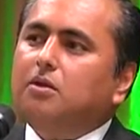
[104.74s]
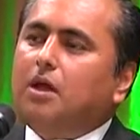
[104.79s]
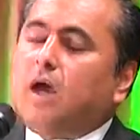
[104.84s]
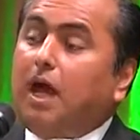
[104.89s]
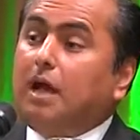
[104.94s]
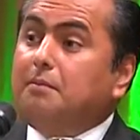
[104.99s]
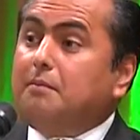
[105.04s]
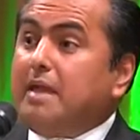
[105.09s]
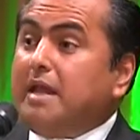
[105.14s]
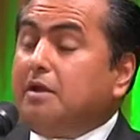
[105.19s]

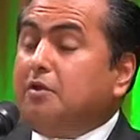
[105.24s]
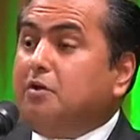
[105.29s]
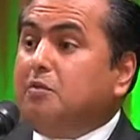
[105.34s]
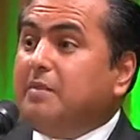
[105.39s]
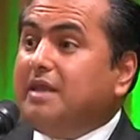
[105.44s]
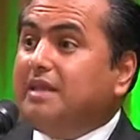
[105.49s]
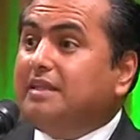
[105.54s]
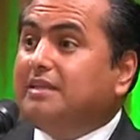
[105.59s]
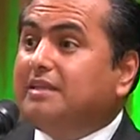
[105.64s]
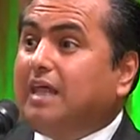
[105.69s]
al menos
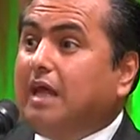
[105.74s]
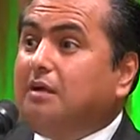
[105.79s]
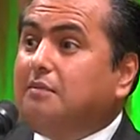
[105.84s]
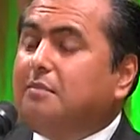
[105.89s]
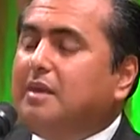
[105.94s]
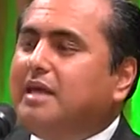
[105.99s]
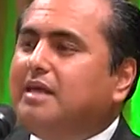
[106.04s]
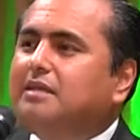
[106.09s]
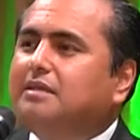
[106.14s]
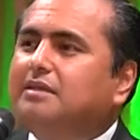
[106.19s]

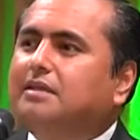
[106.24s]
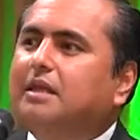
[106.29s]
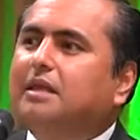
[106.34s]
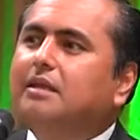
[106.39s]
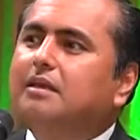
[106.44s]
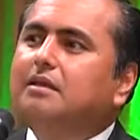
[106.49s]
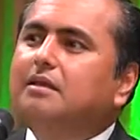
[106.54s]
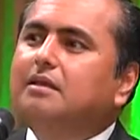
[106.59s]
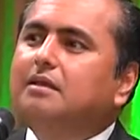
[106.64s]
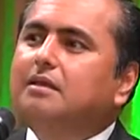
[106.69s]
mentalmente,
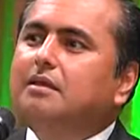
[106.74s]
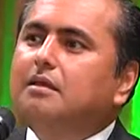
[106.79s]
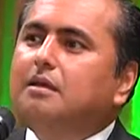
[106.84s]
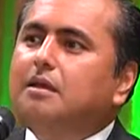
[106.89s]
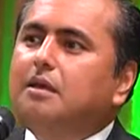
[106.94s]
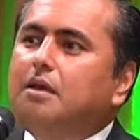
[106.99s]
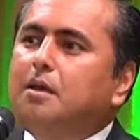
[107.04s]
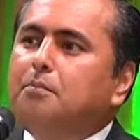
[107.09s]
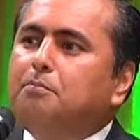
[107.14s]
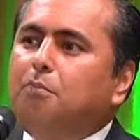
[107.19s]

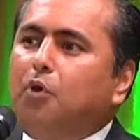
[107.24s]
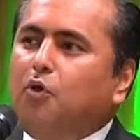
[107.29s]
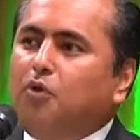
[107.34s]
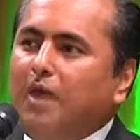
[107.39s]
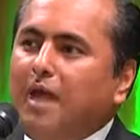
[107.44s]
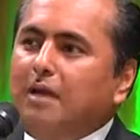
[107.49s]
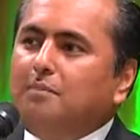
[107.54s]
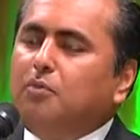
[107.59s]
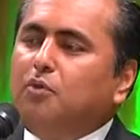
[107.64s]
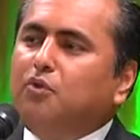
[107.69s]

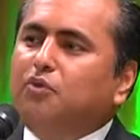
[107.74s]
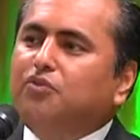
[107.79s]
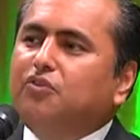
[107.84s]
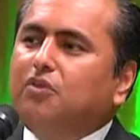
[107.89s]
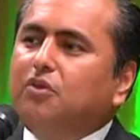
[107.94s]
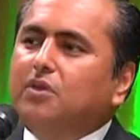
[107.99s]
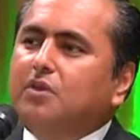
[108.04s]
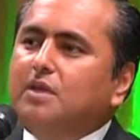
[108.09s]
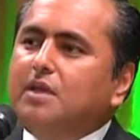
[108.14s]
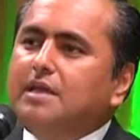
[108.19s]
podamos
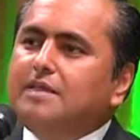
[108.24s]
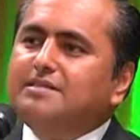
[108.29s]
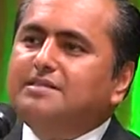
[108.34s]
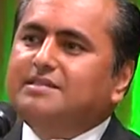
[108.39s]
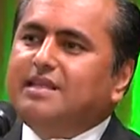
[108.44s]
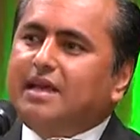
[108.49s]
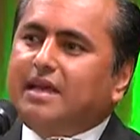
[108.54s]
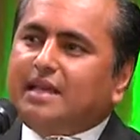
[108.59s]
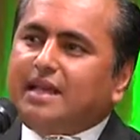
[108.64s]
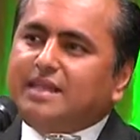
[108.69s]

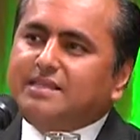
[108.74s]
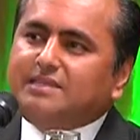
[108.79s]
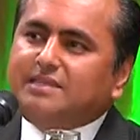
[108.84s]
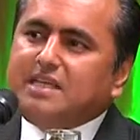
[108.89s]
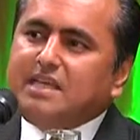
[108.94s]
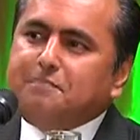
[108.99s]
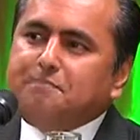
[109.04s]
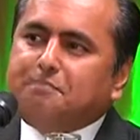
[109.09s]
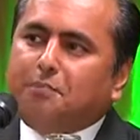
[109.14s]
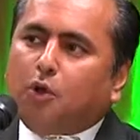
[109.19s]
ser
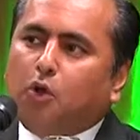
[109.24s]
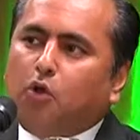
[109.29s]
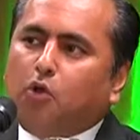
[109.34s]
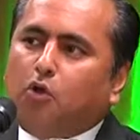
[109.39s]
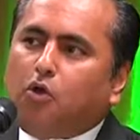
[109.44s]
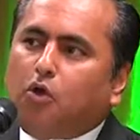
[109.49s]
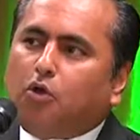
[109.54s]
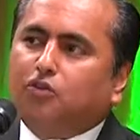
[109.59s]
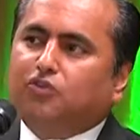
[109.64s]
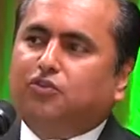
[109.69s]

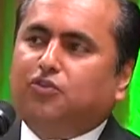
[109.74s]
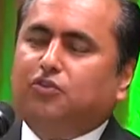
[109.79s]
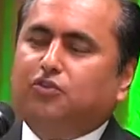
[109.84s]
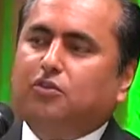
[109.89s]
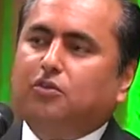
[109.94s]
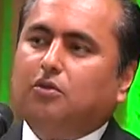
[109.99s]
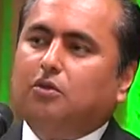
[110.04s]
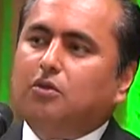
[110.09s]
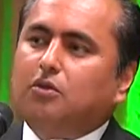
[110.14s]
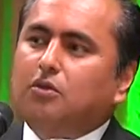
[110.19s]
recíprocos
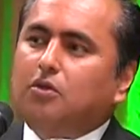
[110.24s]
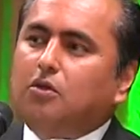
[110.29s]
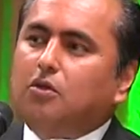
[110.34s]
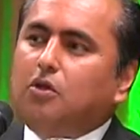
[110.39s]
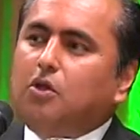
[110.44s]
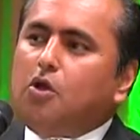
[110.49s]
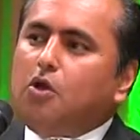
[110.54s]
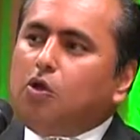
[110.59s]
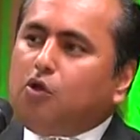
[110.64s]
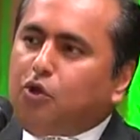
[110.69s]

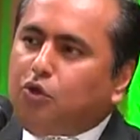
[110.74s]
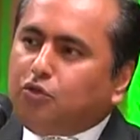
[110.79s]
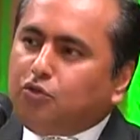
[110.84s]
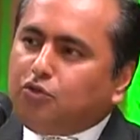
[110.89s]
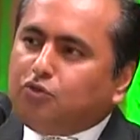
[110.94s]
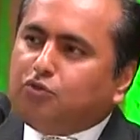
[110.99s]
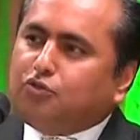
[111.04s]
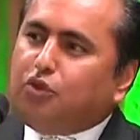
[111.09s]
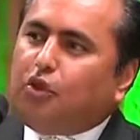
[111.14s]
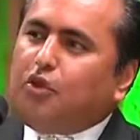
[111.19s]

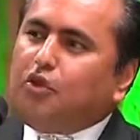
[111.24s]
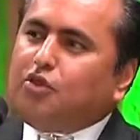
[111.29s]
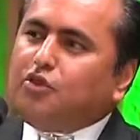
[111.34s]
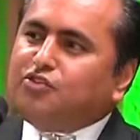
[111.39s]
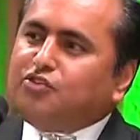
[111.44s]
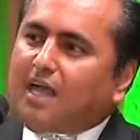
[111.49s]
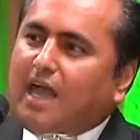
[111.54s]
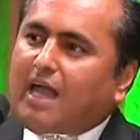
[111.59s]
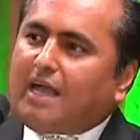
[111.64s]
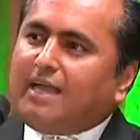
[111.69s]
con
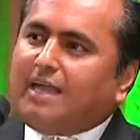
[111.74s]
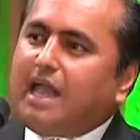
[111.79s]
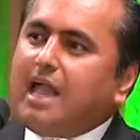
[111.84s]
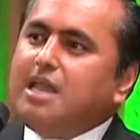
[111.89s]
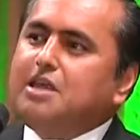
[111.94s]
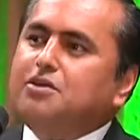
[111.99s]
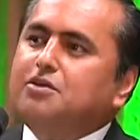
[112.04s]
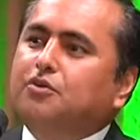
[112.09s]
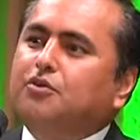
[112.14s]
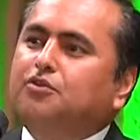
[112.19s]
todos
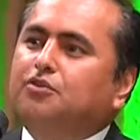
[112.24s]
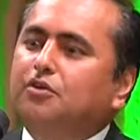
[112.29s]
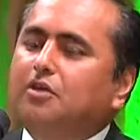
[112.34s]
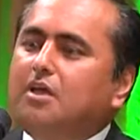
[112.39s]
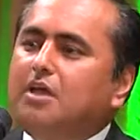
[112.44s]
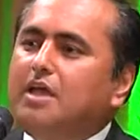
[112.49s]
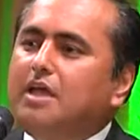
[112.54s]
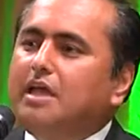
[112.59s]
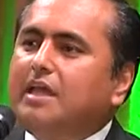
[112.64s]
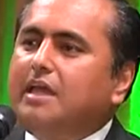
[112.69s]
aquellos
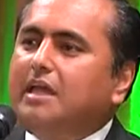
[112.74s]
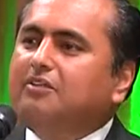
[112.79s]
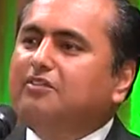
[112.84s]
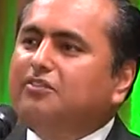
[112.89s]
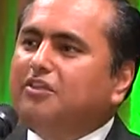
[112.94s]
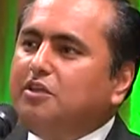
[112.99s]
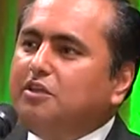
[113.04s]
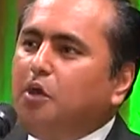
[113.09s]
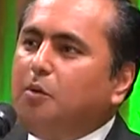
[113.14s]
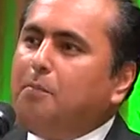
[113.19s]
que han
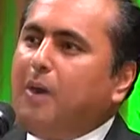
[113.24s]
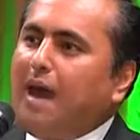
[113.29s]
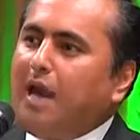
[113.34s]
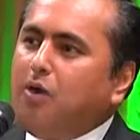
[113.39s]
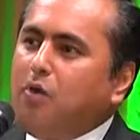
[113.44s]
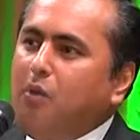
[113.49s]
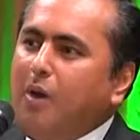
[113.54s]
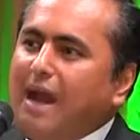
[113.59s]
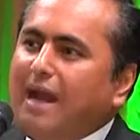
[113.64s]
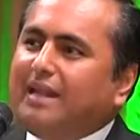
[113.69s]
sido
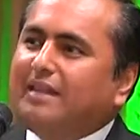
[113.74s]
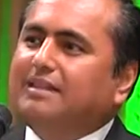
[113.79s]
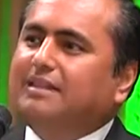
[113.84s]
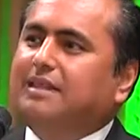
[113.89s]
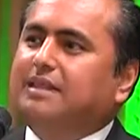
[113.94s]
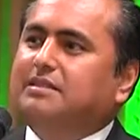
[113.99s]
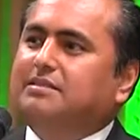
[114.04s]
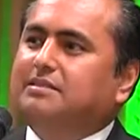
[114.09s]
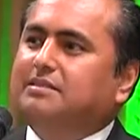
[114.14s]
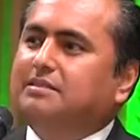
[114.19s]

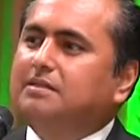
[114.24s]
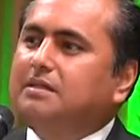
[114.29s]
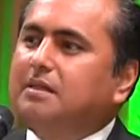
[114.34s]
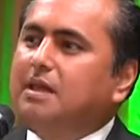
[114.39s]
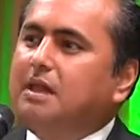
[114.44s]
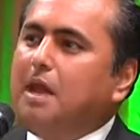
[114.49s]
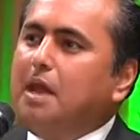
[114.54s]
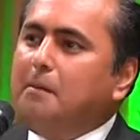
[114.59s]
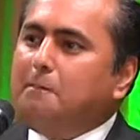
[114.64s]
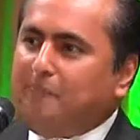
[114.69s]
baluartes
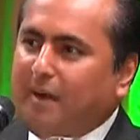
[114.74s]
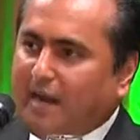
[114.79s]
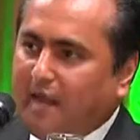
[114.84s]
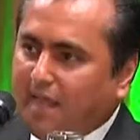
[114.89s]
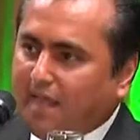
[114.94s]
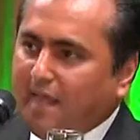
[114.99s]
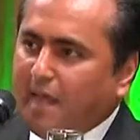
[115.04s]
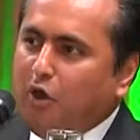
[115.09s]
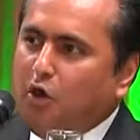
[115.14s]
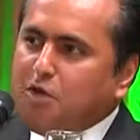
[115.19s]

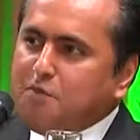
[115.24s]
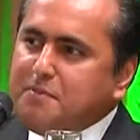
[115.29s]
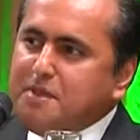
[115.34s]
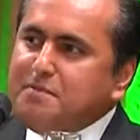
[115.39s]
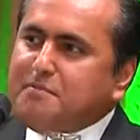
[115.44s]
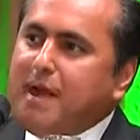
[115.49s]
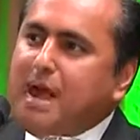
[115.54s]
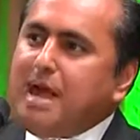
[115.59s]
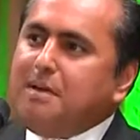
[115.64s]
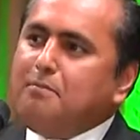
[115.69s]
para que hoy
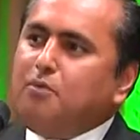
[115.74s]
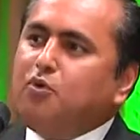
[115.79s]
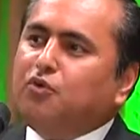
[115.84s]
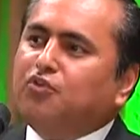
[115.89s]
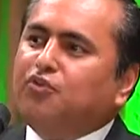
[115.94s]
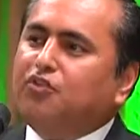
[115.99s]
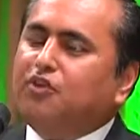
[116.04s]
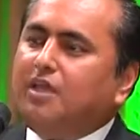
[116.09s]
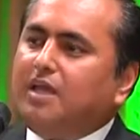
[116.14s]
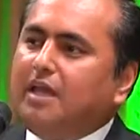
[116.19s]

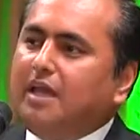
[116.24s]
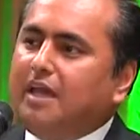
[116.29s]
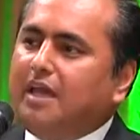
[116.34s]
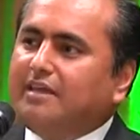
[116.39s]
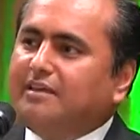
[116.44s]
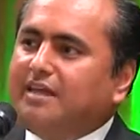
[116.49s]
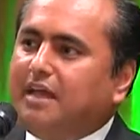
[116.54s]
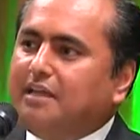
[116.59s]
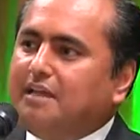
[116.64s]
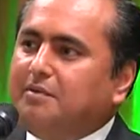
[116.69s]
vivamos
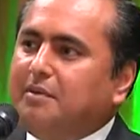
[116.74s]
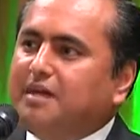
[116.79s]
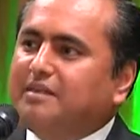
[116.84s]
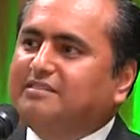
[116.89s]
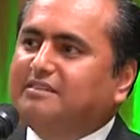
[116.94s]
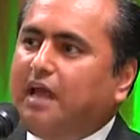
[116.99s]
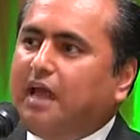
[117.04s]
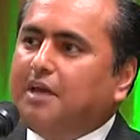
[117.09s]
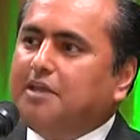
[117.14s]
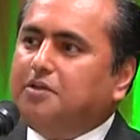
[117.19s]
este
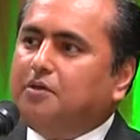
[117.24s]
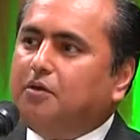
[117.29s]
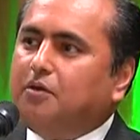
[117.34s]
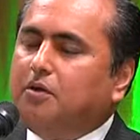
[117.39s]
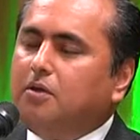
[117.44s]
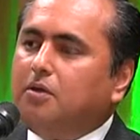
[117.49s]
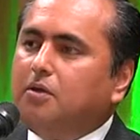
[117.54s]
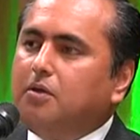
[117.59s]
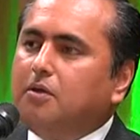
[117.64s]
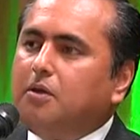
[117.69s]
aniversario.
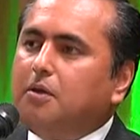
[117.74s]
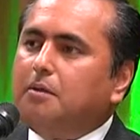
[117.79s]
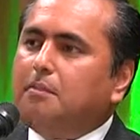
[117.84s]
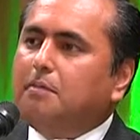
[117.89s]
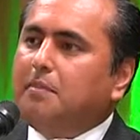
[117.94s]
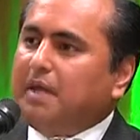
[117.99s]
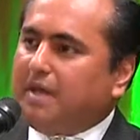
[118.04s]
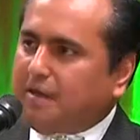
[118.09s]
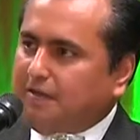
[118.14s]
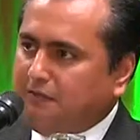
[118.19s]

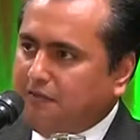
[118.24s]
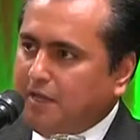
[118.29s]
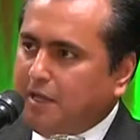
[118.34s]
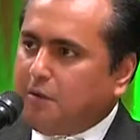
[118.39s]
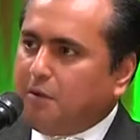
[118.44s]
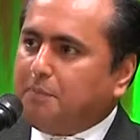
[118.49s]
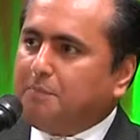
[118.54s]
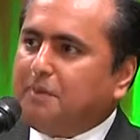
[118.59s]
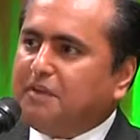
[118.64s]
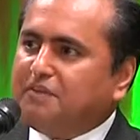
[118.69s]
Me
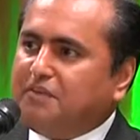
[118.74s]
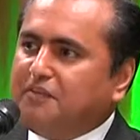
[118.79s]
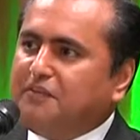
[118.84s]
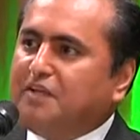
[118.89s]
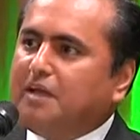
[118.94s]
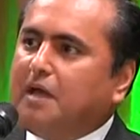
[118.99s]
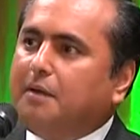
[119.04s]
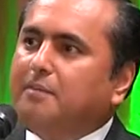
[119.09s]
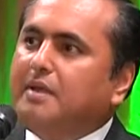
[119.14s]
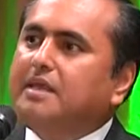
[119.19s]
refiero
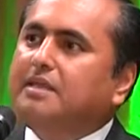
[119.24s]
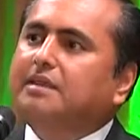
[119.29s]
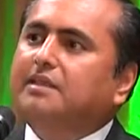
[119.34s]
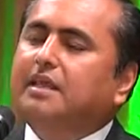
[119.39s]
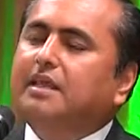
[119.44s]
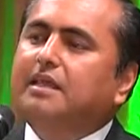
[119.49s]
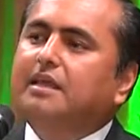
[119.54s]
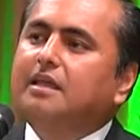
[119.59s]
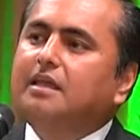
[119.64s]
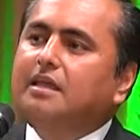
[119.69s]

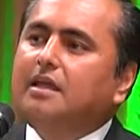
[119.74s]
específicamente